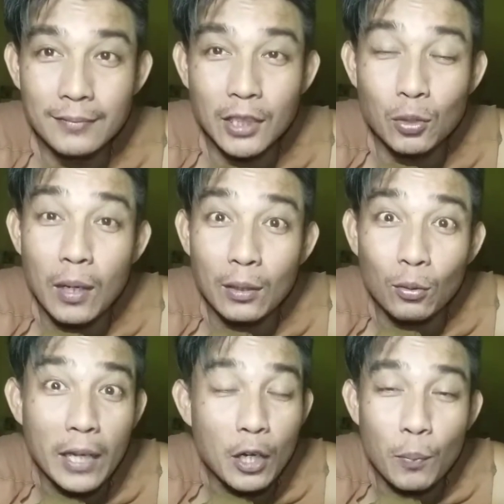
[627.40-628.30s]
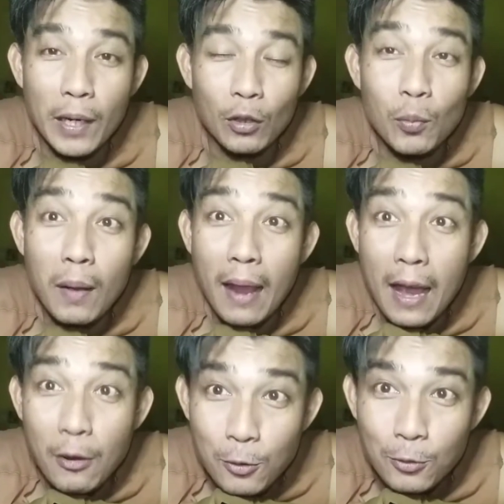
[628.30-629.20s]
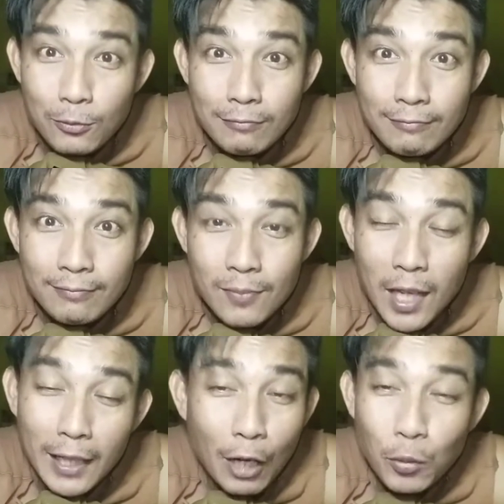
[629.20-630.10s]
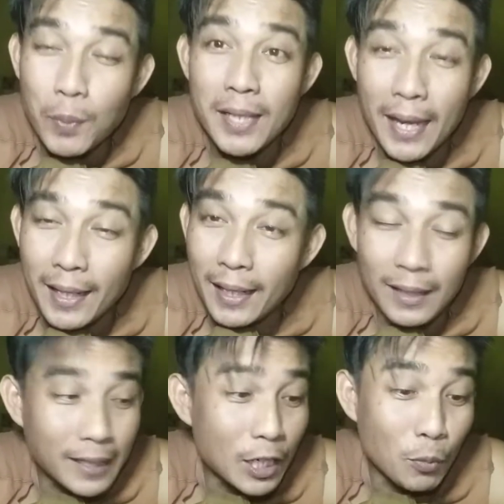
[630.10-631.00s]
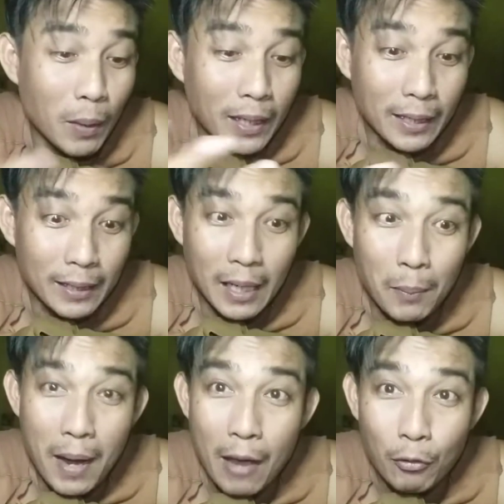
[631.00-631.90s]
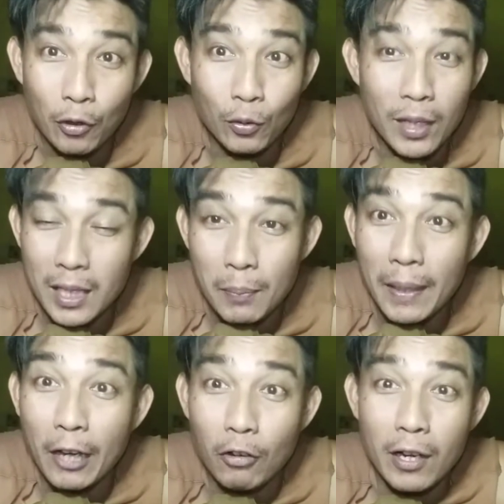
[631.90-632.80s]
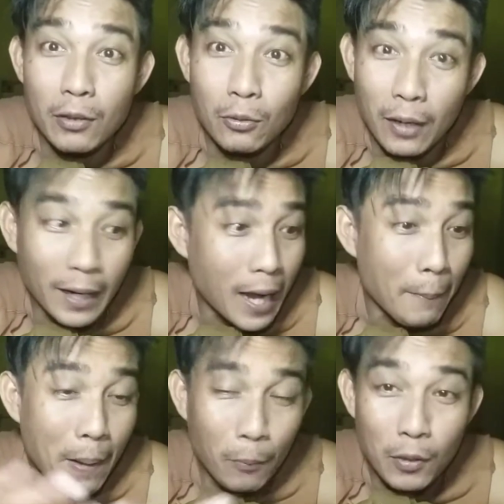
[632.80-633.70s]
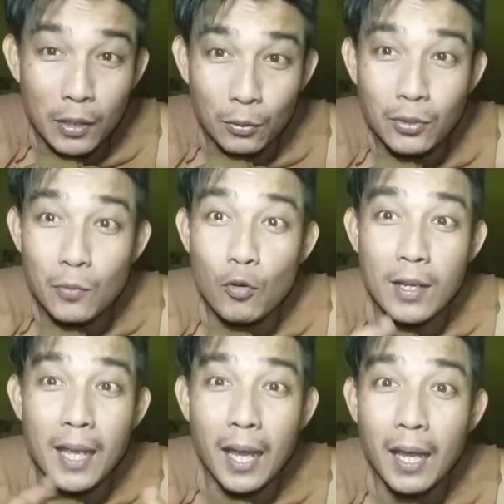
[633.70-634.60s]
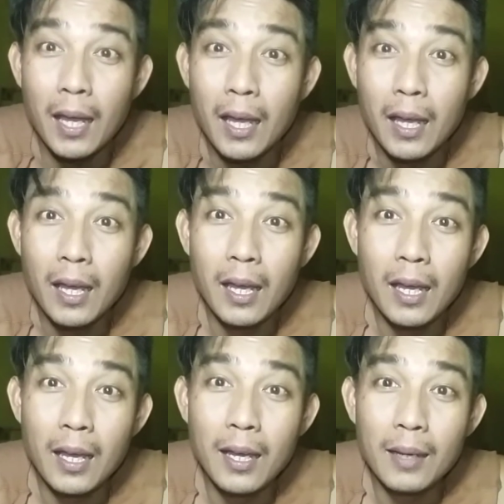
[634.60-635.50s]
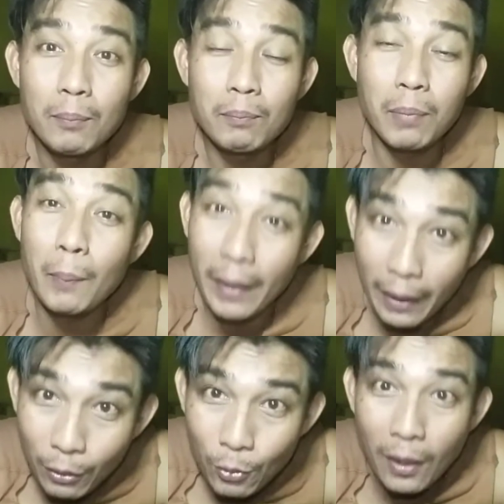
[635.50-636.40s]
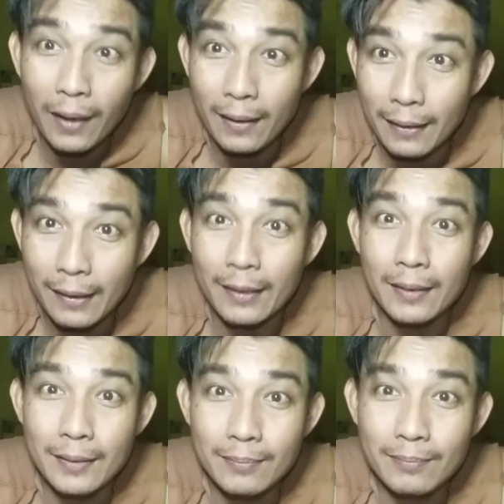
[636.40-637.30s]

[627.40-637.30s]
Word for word: sesuatu kehidupan itu berlaku kita harus percaya dengan kehidupan yang berlaku itu yang diciptakan oleh Tuhan apapun itu semuanya pemberian Tuhan ya kan